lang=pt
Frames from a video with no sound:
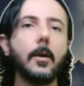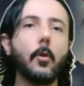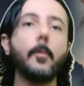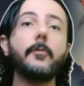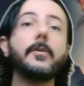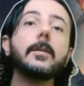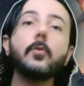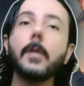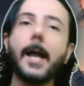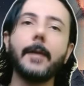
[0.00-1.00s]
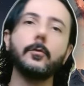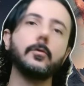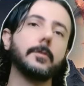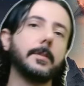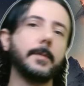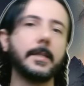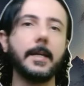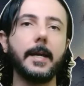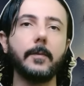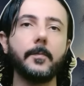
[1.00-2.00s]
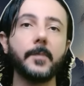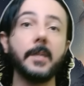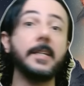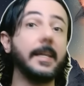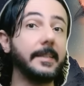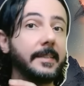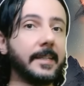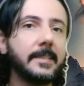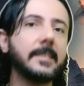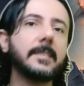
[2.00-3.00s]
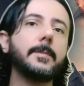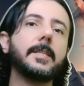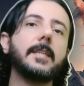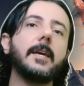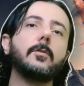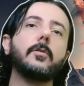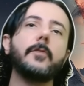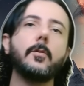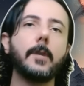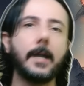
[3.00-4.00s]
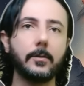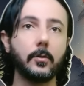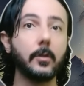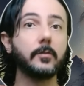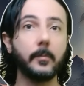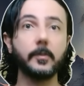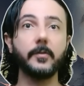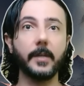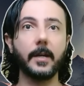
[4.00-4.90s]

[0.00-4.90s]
como fica do lado de um cemitério. E é desse cemitério que vem o caso que nós vamos ver